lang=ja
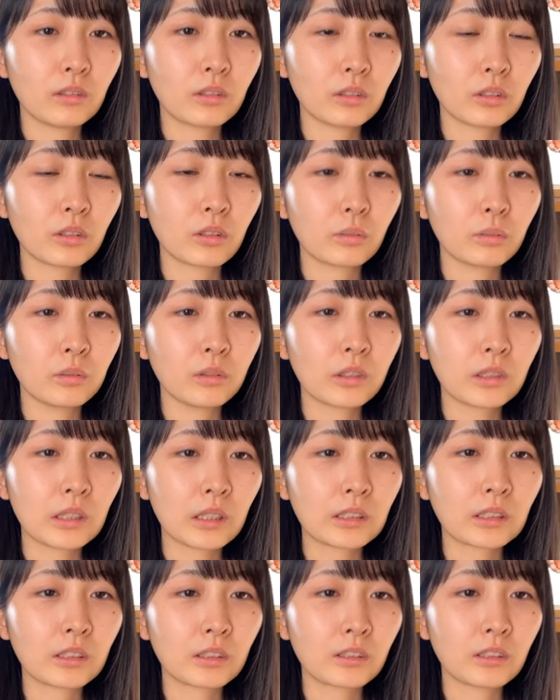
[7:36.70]
ちょっと難
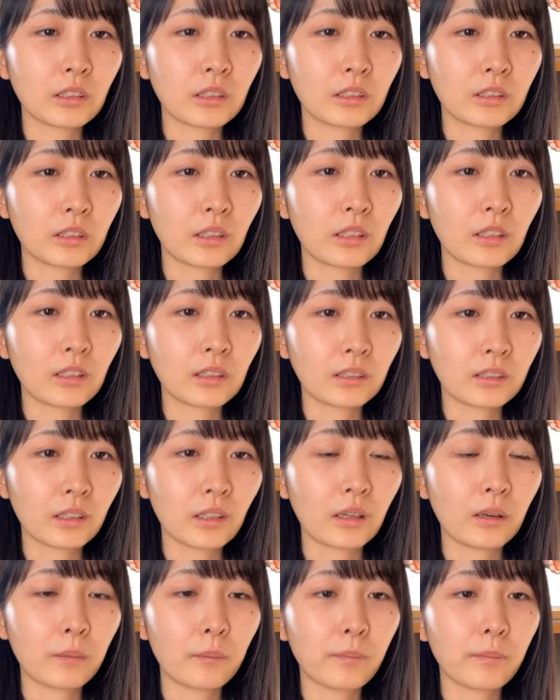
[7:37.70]
しくなるから
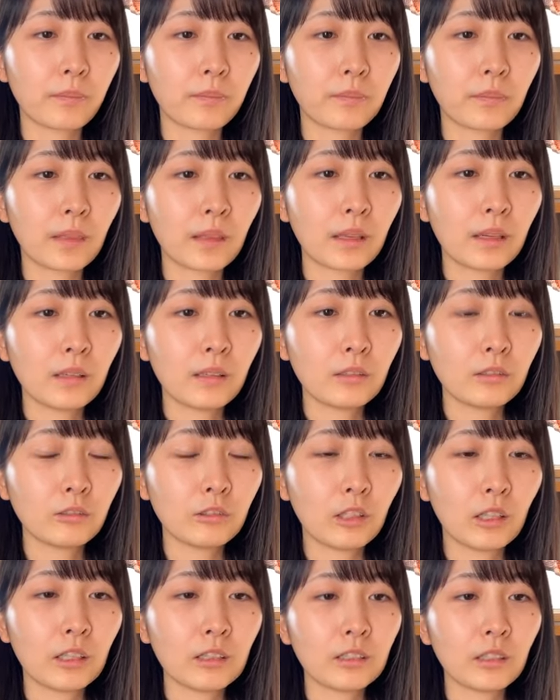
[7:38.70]
さ
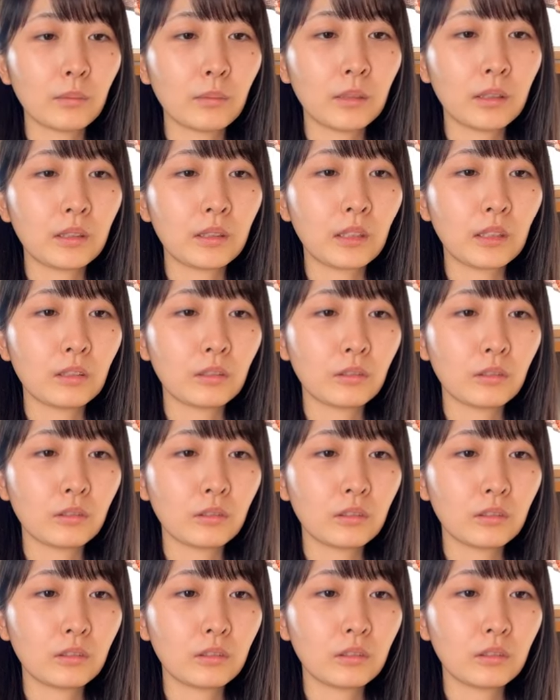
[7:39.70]
普段喋ってる
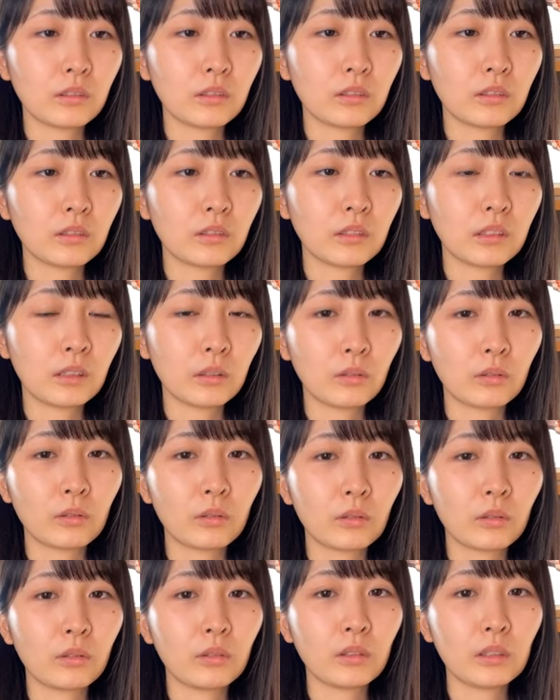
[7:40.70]
日
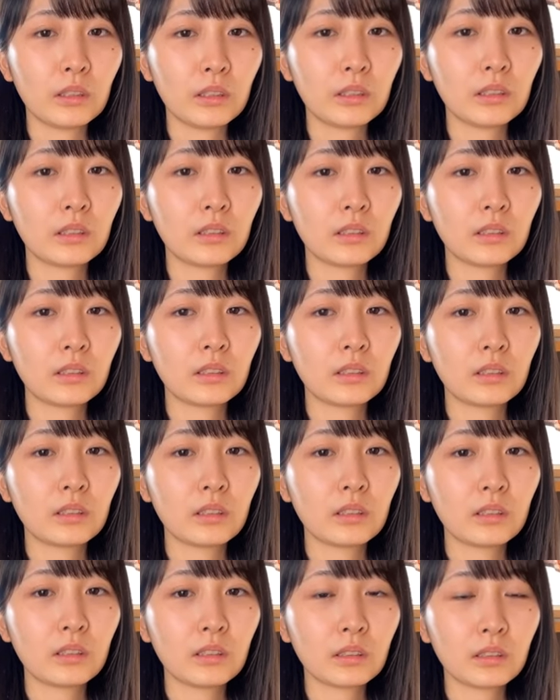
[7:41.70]
本語より
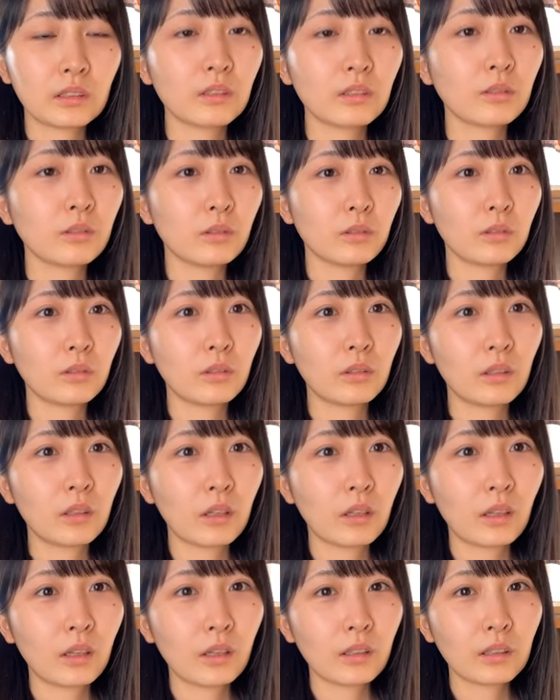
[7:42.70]
そう
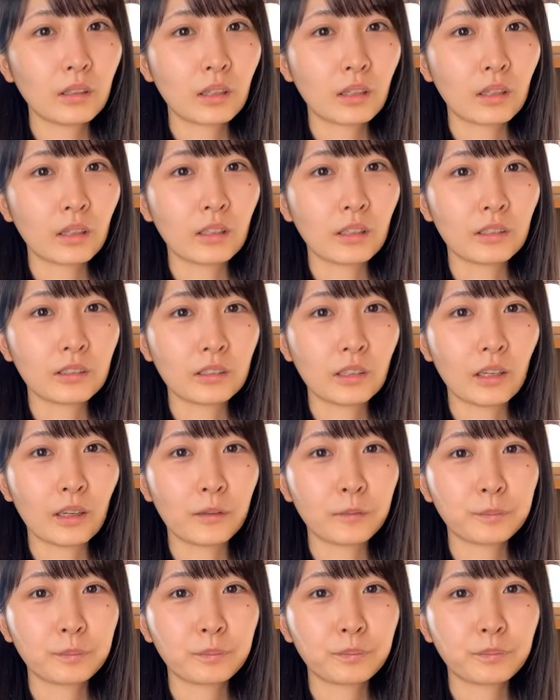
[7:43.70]
だからさ
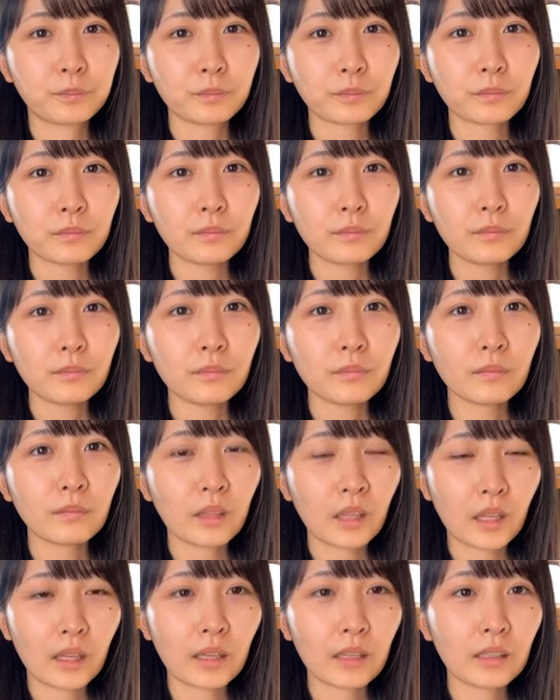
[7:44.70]

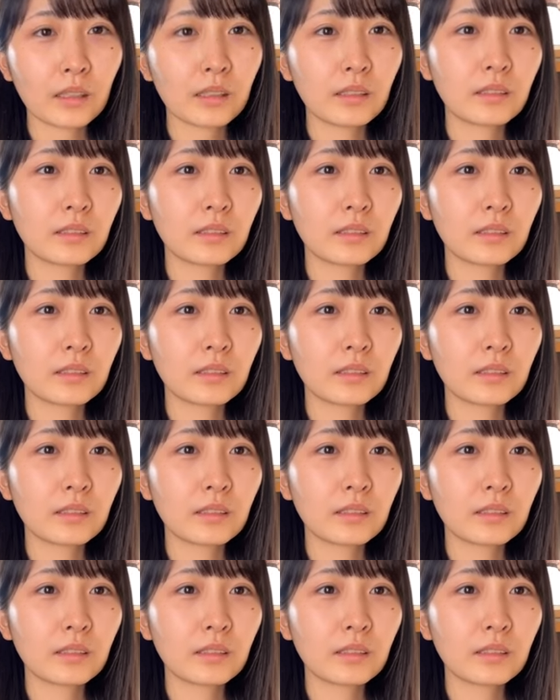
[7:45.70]
ね